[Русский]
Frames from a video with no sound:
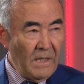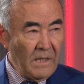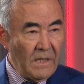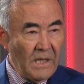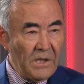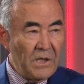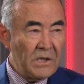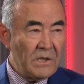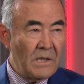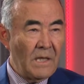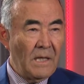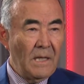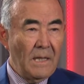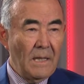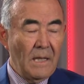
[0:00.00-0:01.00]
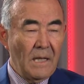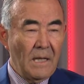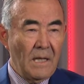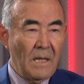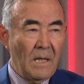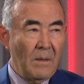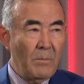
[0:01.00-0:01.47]
конечно, конечно,
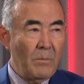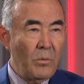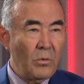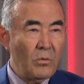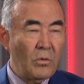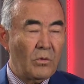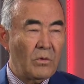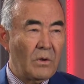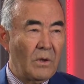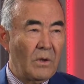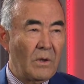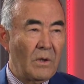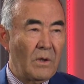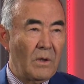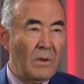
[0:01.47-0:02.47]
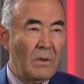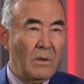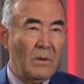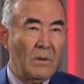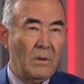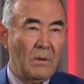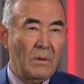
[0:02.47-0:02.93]
э, будут
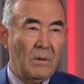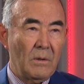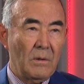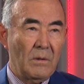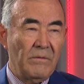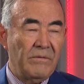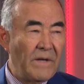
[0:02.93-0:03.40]
э,